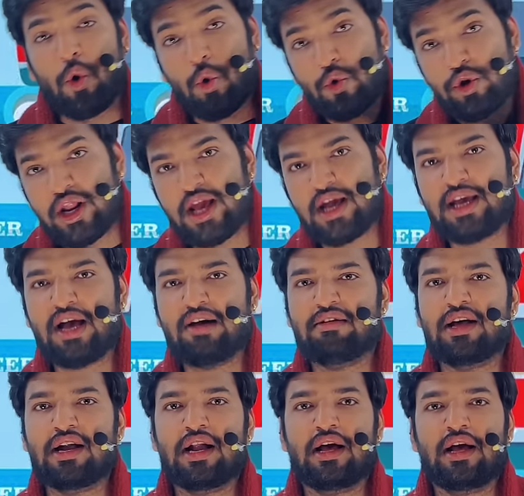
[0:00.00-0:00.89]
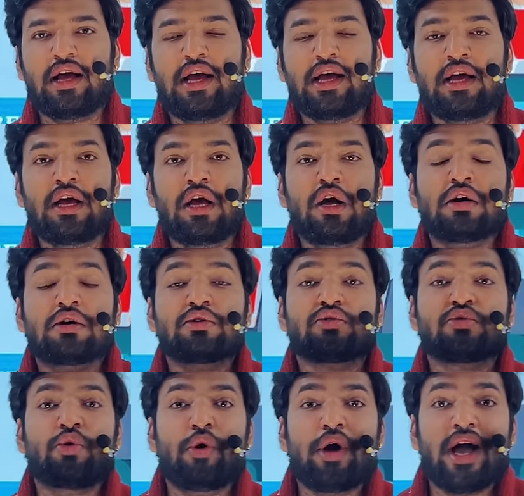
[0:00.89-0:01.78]
होने क्या वाला है
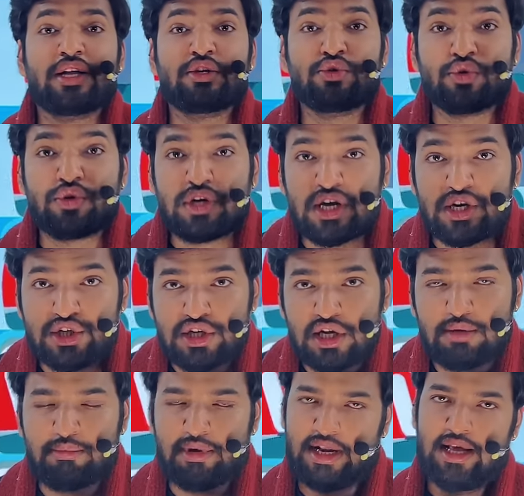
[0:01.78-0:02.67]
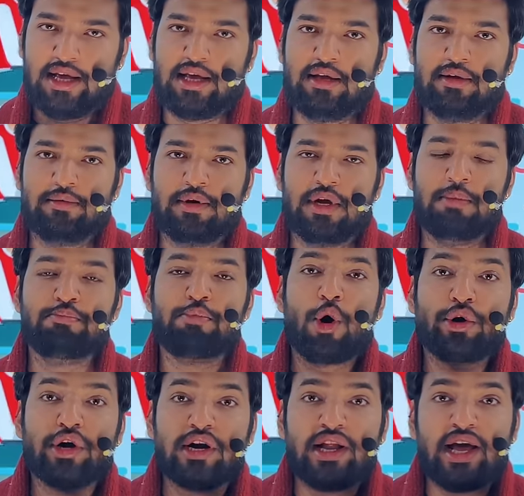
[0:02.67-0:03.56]
उसको एजुकेशन मिलेगी
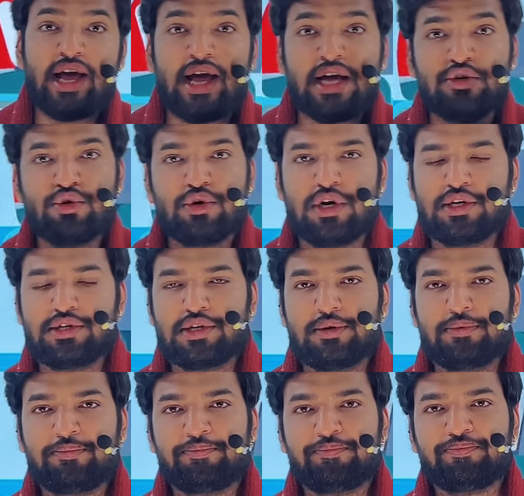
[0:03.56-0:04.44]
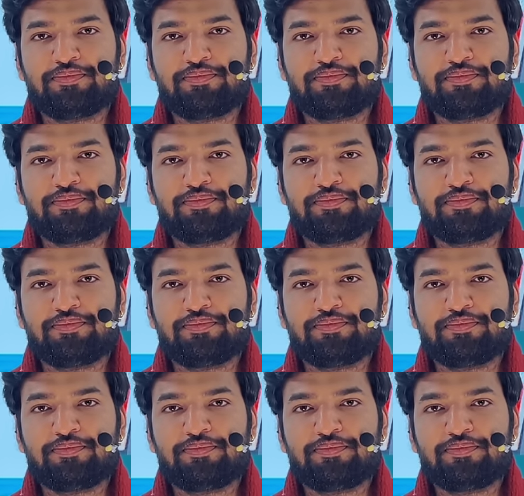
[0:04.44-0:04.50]
इंपॉर्टेंट है एजुकेशन